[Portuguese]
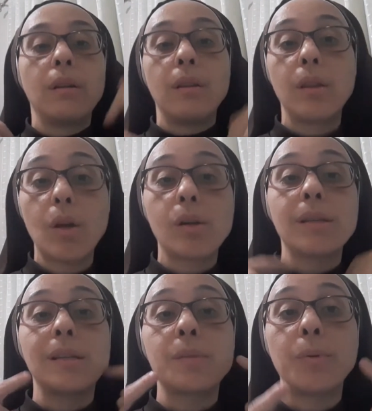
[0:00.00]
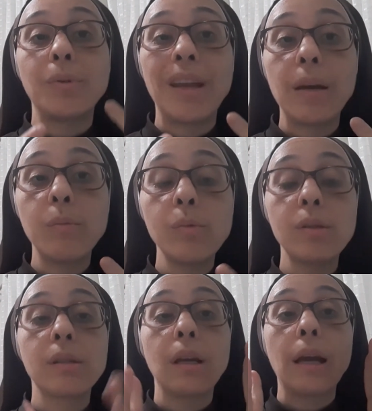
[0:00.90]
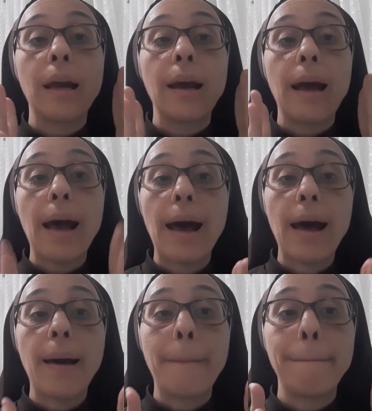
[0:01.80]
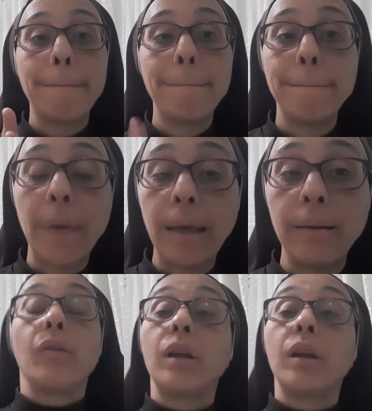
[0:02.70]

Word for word: Nós respondemos: Amém.